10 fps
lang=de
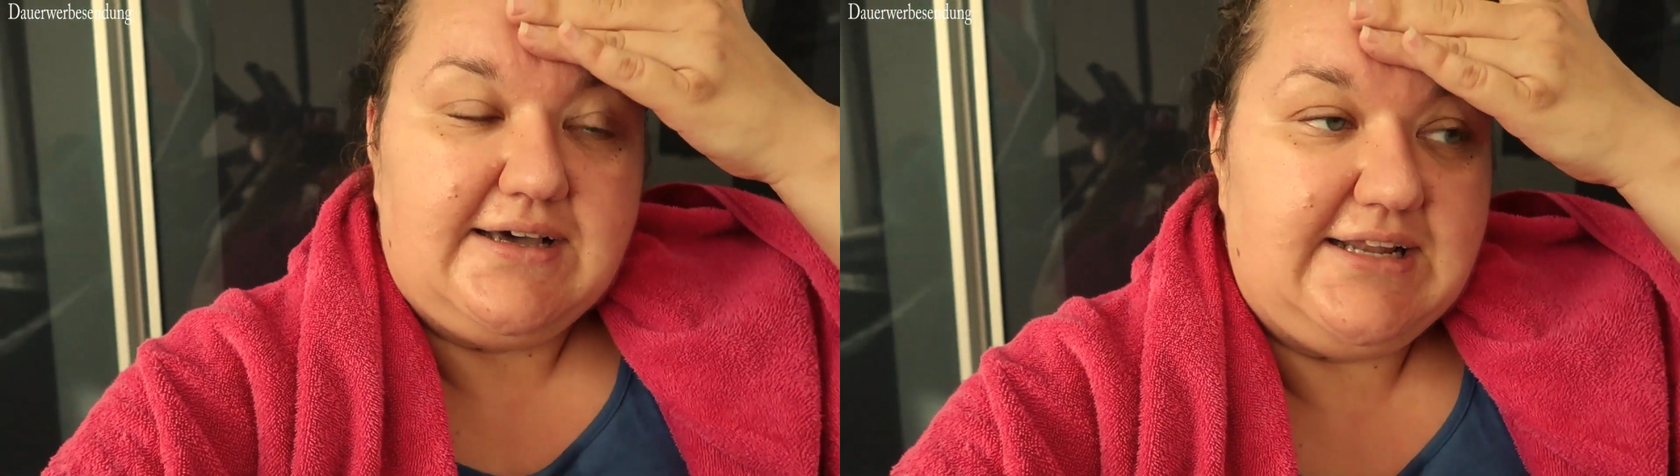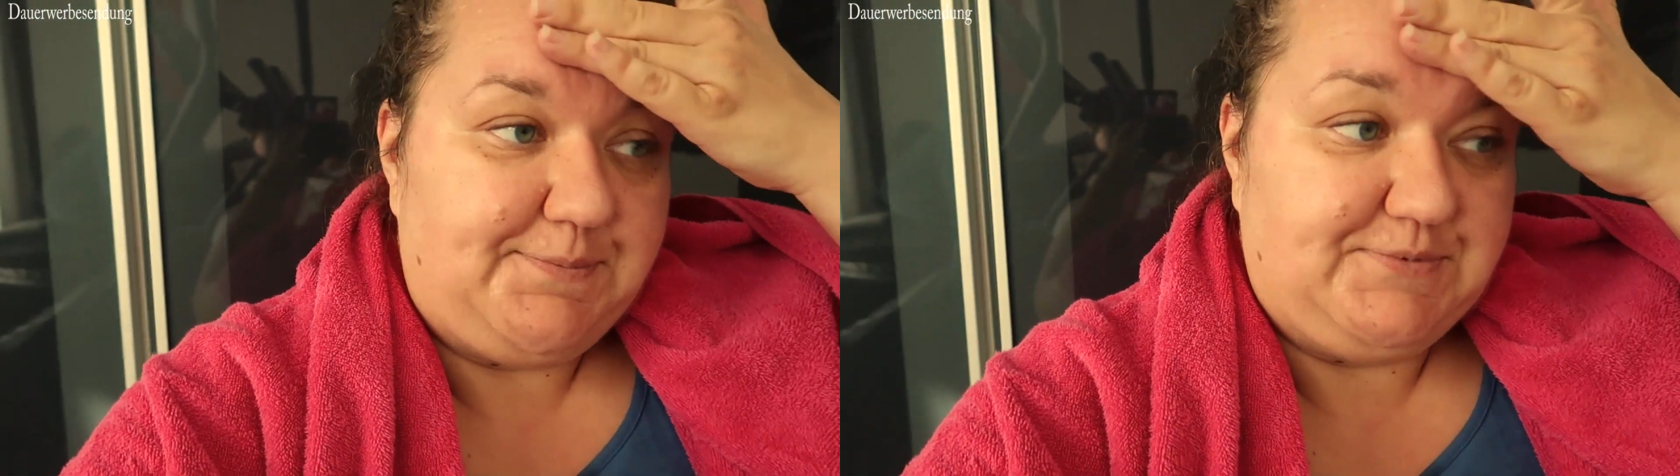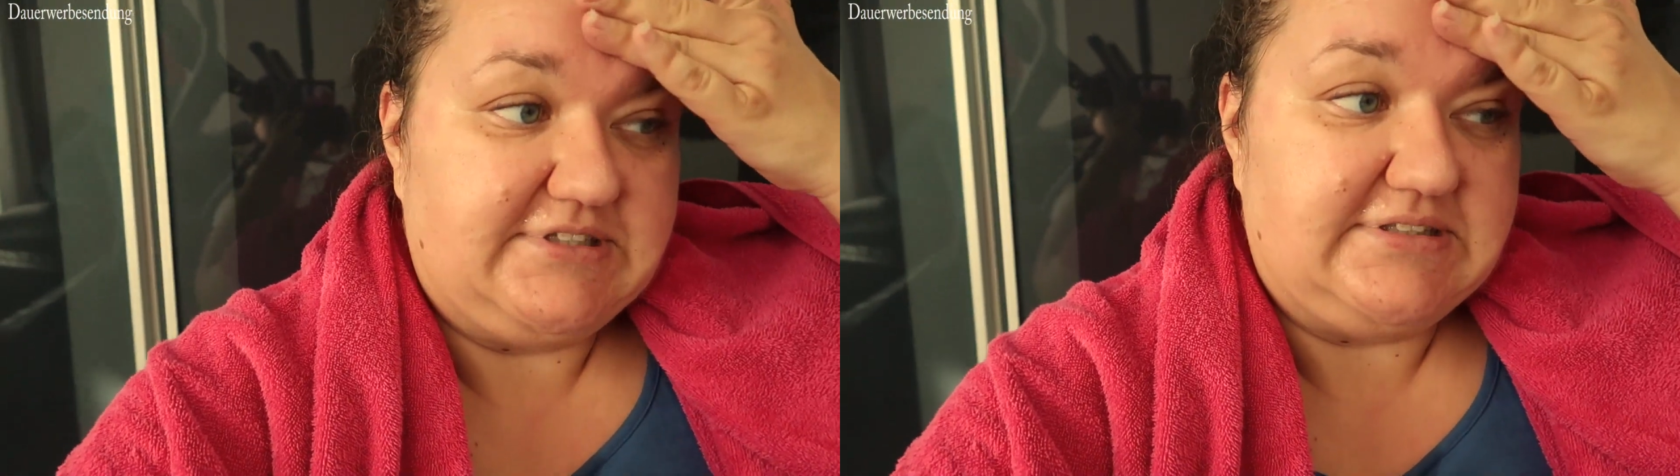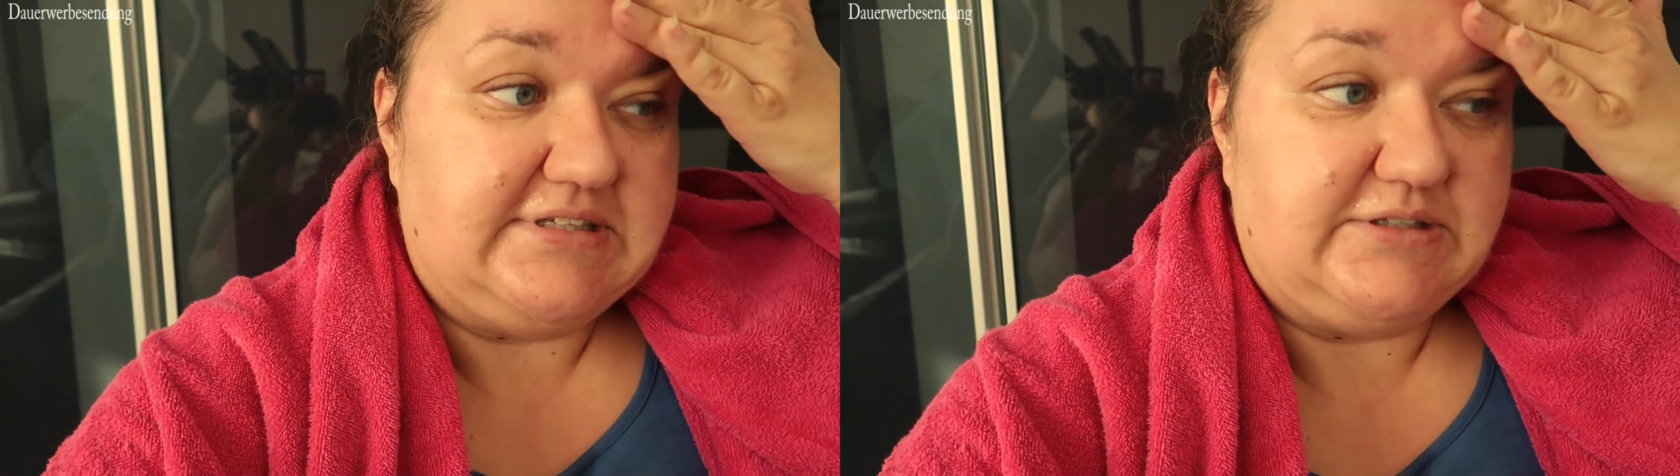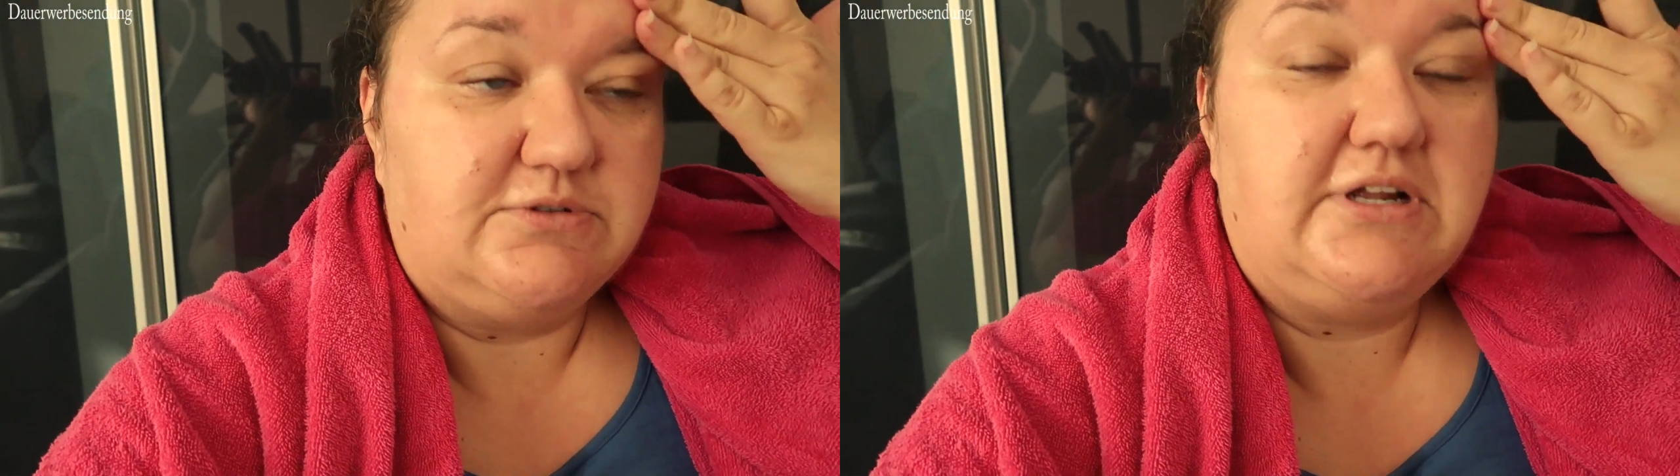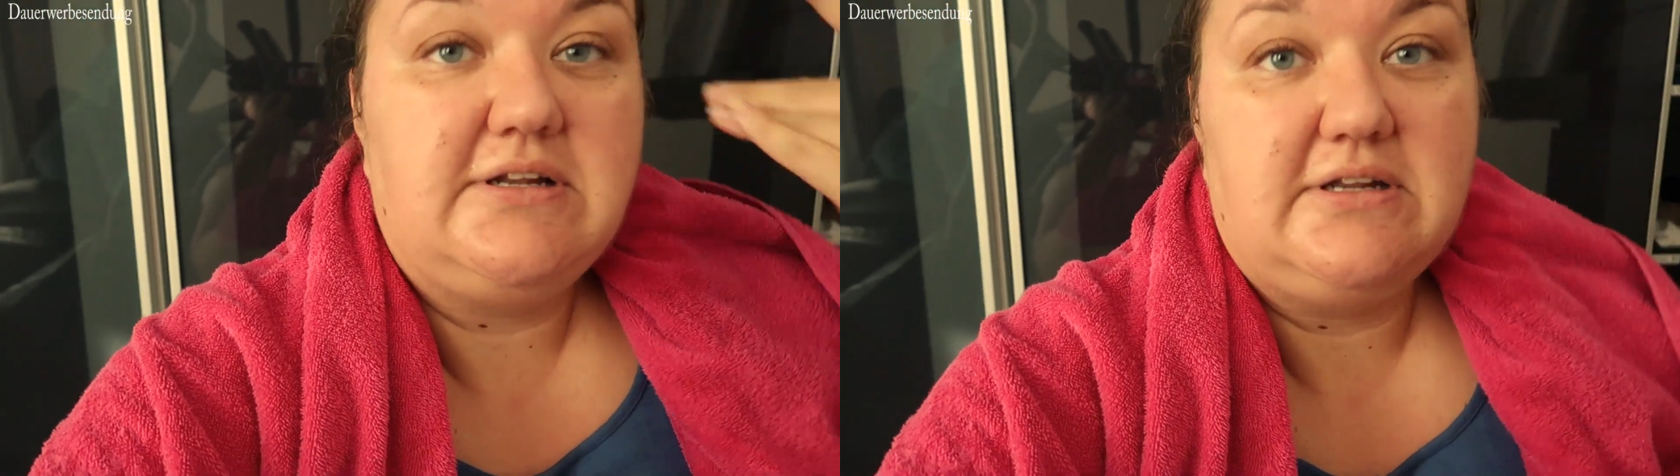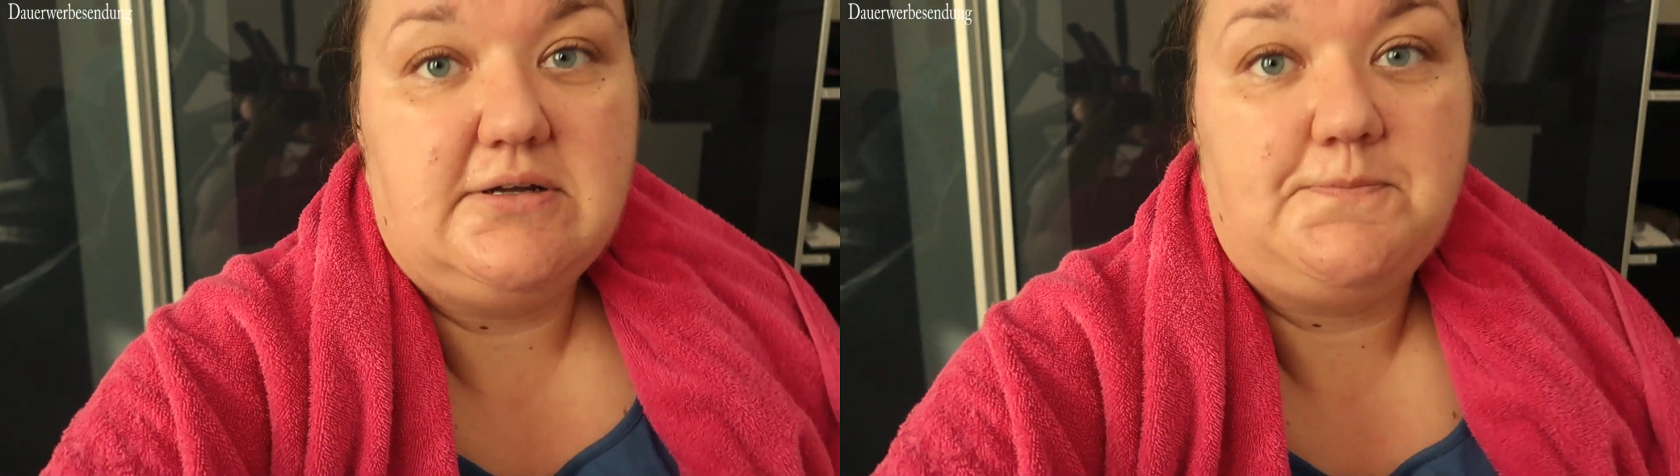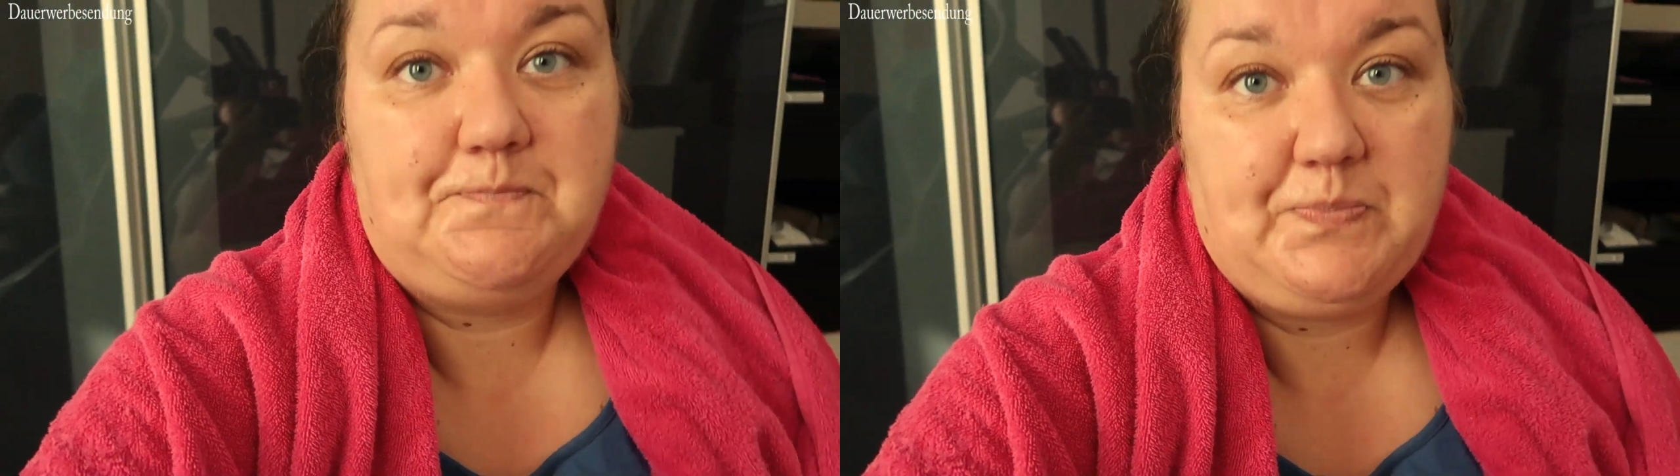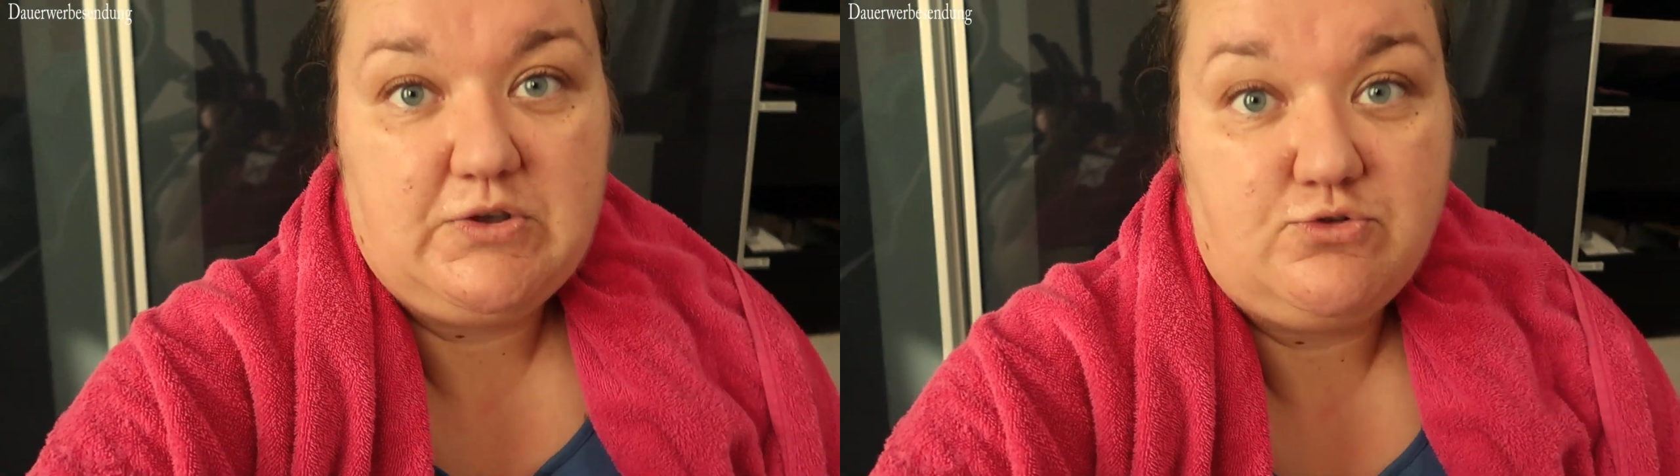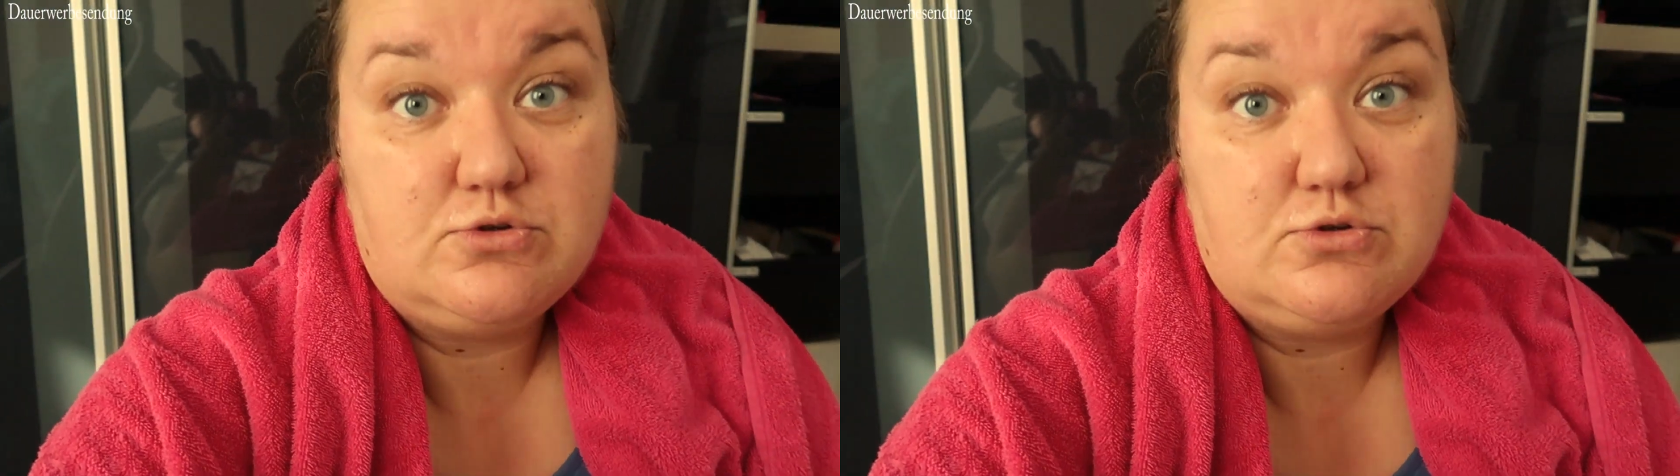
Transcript: klappt es nicht und dann ähm,